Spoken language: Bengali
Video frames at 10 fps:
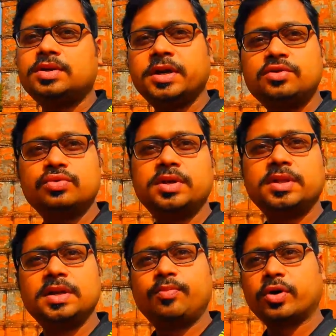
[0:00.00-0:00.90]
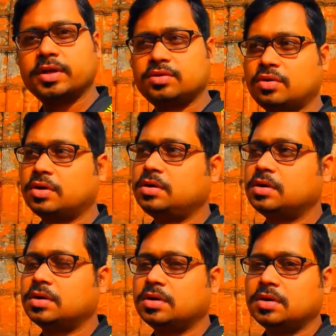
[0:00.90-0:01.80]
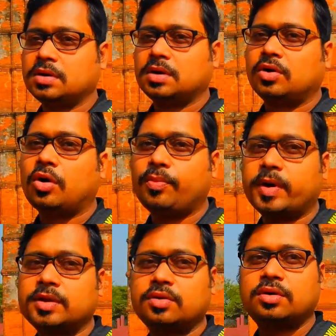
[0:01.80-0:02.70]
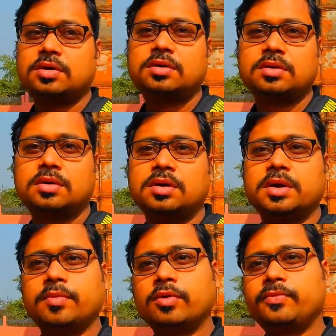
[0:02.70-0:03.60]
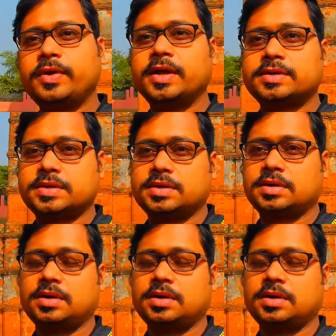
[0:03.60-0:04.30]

সেই যুদ্ধে তিনি পরাজিত হন অপমানিত হন এবং ফিরে আসেন